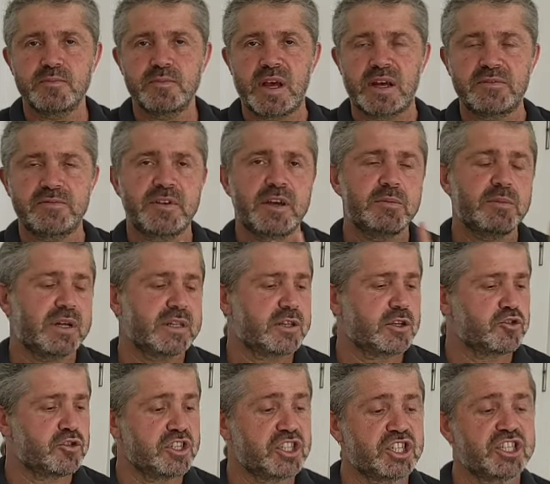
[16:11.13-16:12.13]
yani
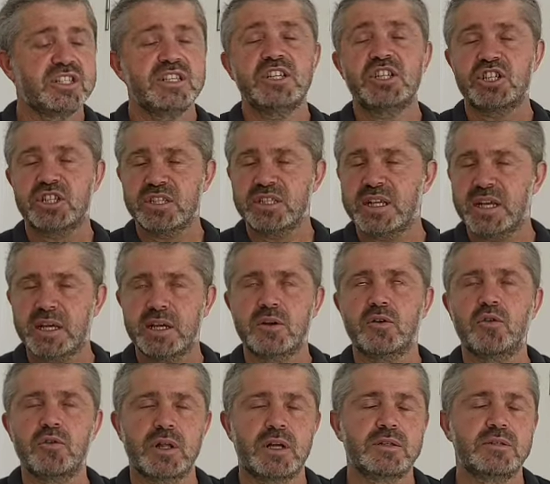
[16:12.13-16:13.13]
fermentasyon iç, içinde
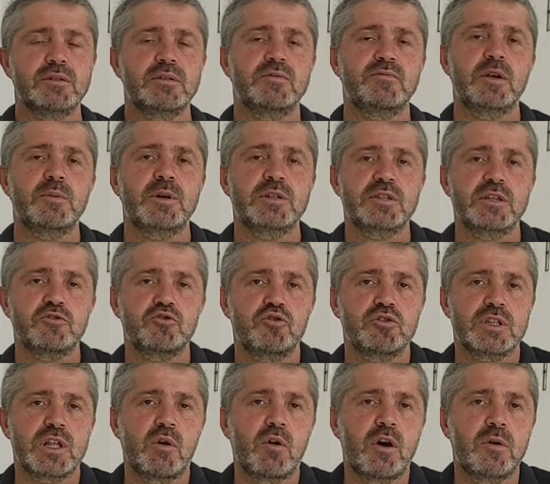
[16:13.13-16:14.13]
olan
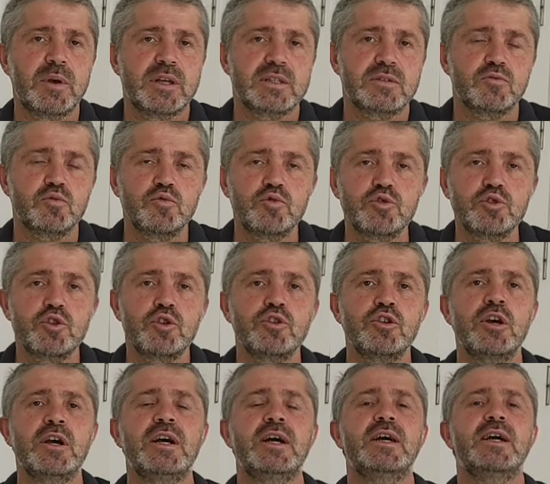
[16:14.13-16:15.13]
fermentasyon tamamen
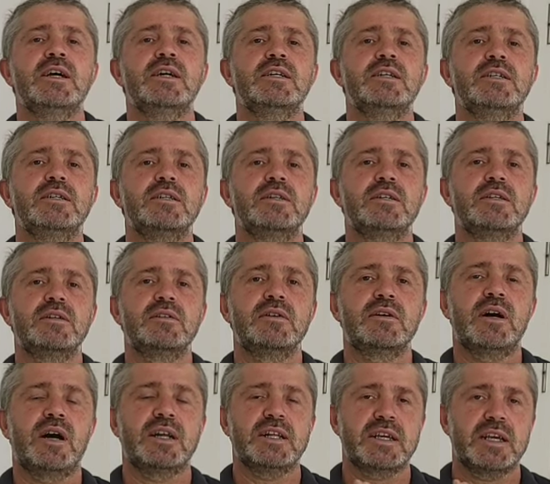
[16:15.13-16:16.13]
duruyor. E,
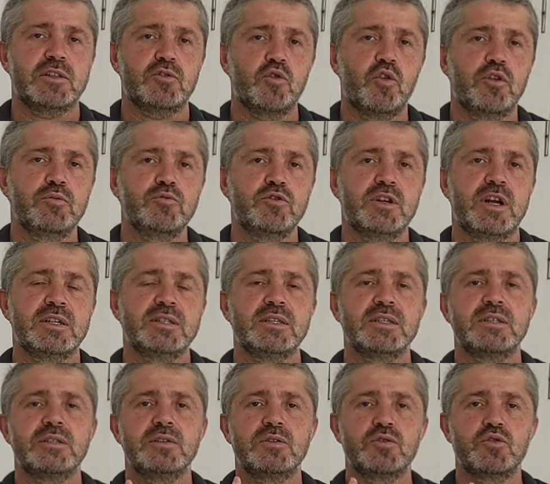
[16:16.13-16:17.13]
hareket olmuyor
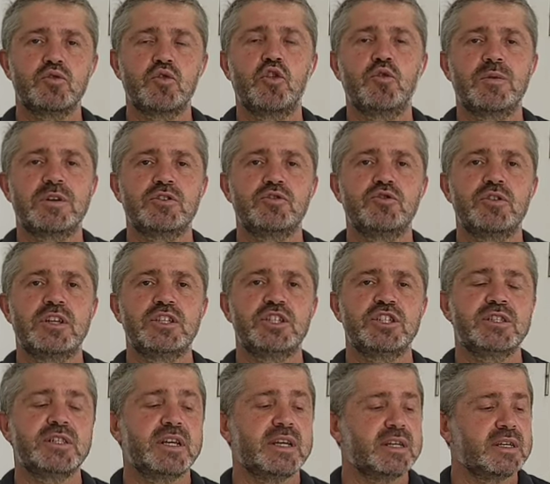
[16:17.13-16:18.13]
artık. Soğuma
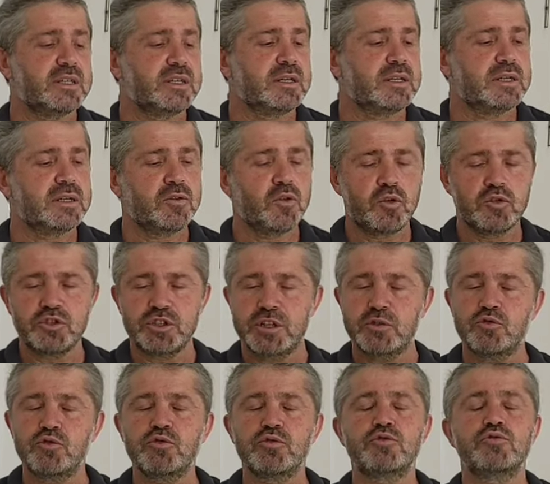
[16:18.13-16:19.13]
sürecinde e, o
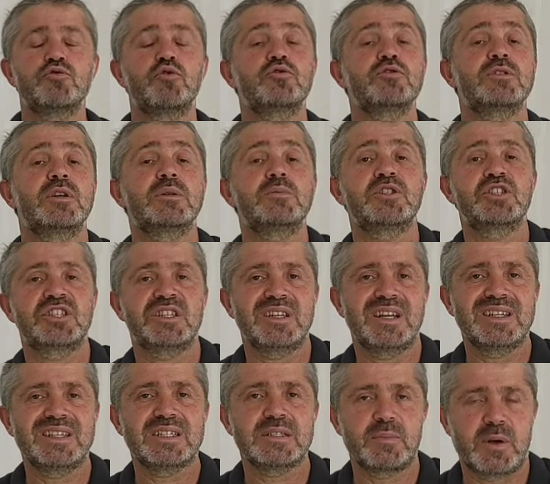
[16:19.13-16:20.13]
şey durulur dostlar
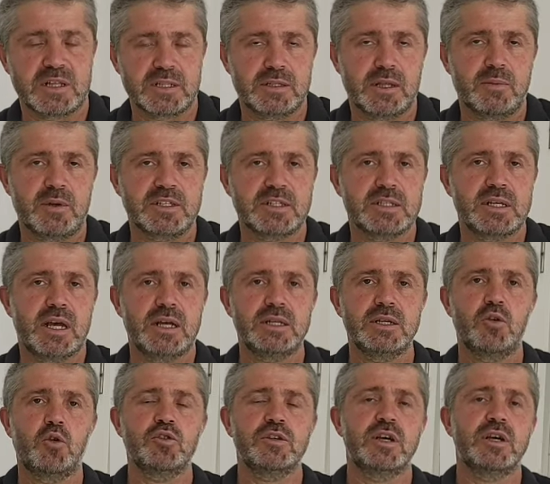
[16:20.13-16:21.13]
şişeleriniz patlamaz.
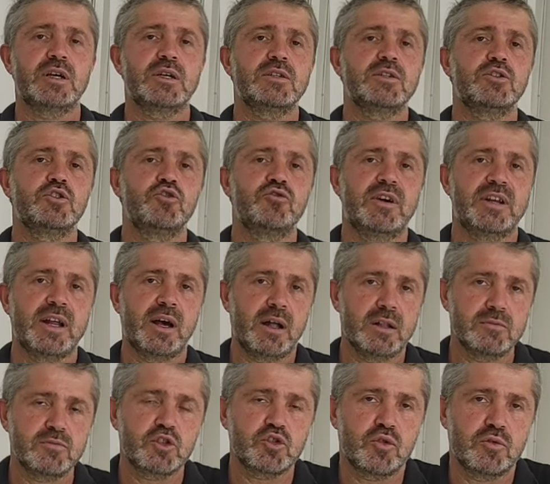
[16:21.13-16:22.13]
Yani oraya güvene
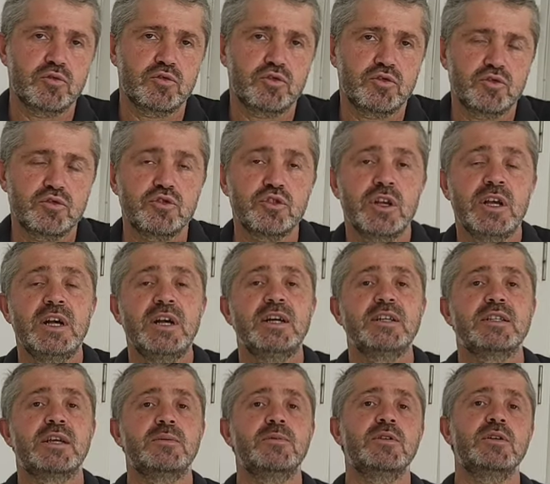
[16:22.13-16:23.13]
almış olursunuz.
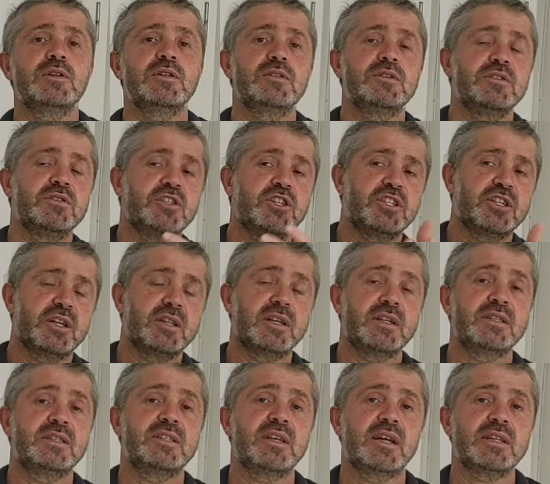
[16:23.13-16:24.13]
Tabi
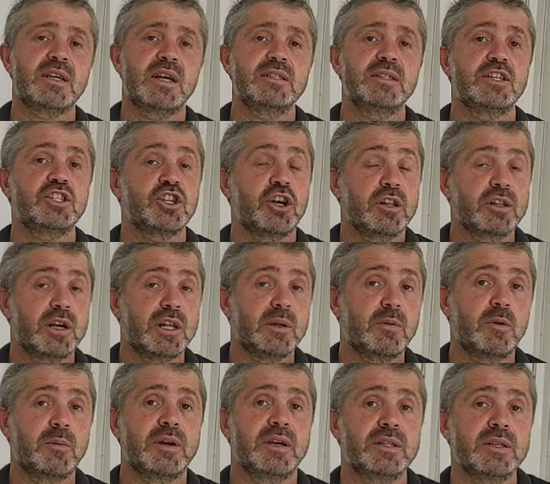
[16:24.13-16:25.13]
şişeleri dizerken de
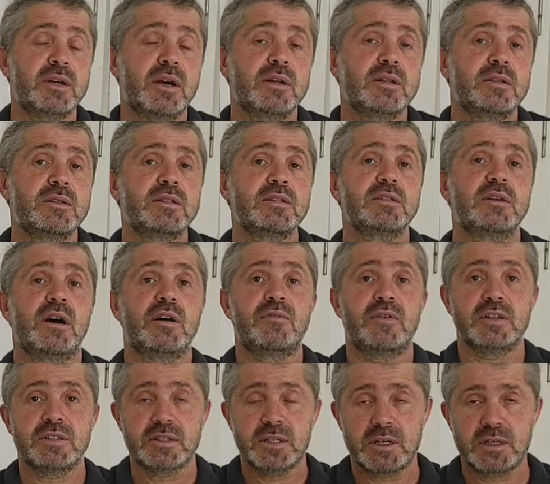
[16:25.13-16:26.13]
çalkalamamaya dikkat edin.
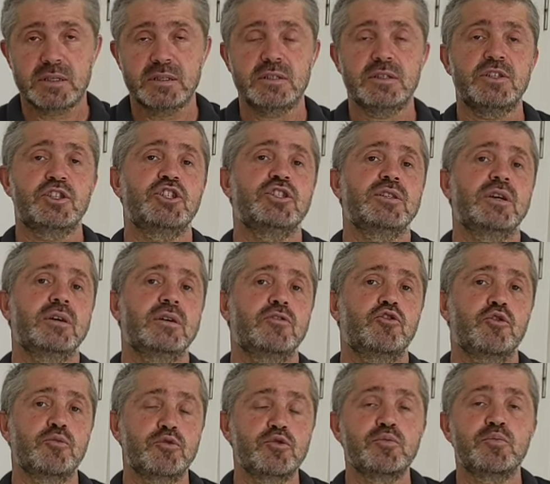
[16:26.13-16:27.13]
Daha fazla içinden
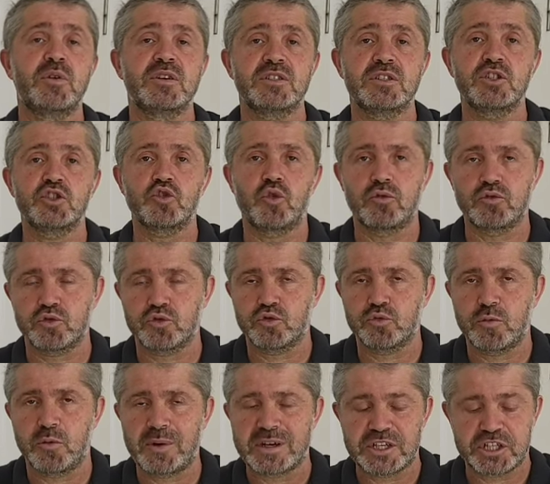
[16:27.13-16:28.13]
köpürüp basınç
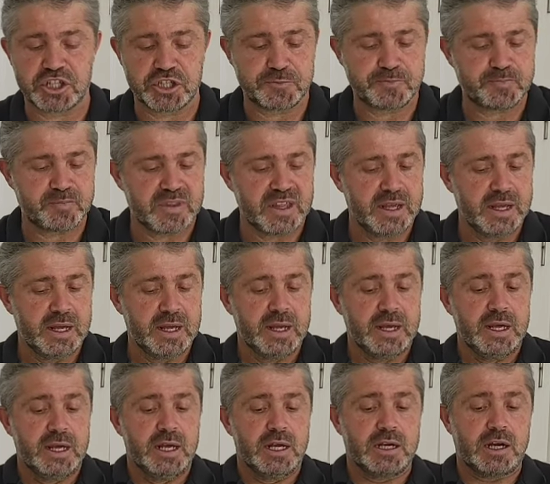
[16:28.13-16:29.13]
oluşturmamak için.
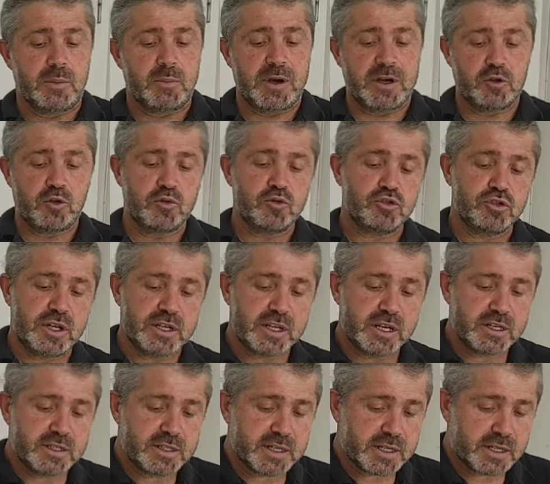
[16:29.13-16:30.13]
Kapak konusuna
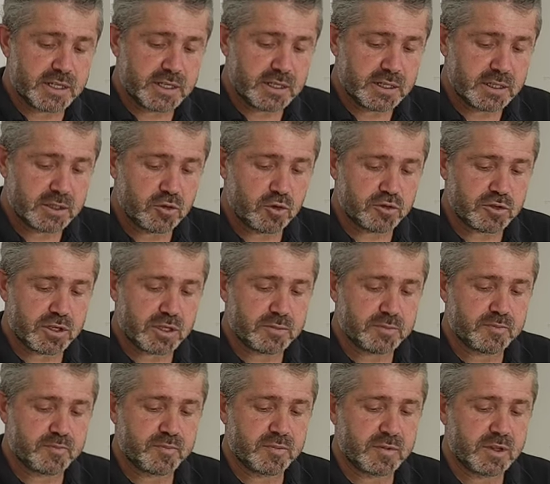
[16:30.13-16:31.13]
gelirsek.
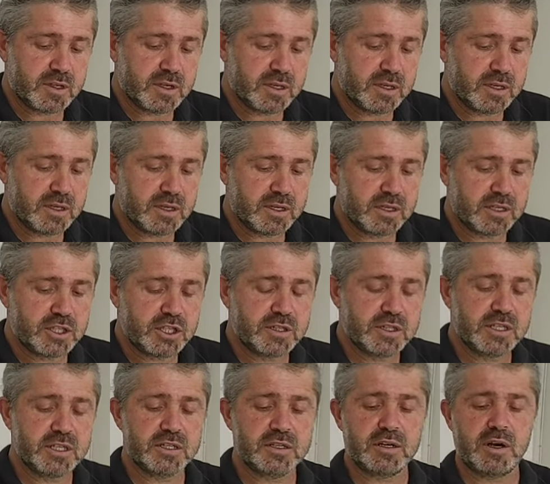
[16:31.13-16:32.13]
Dostlarım e,
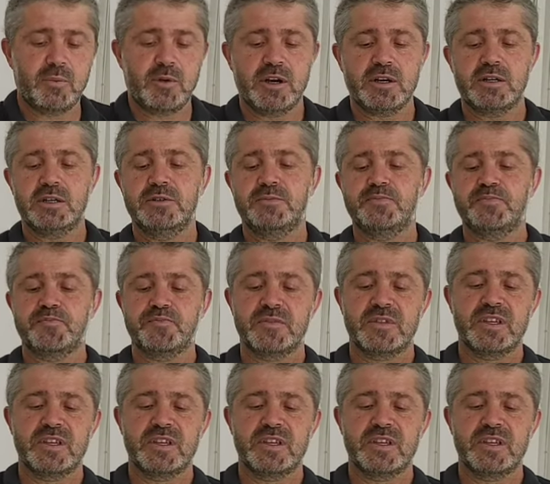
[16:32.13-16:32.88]
şimdi kapak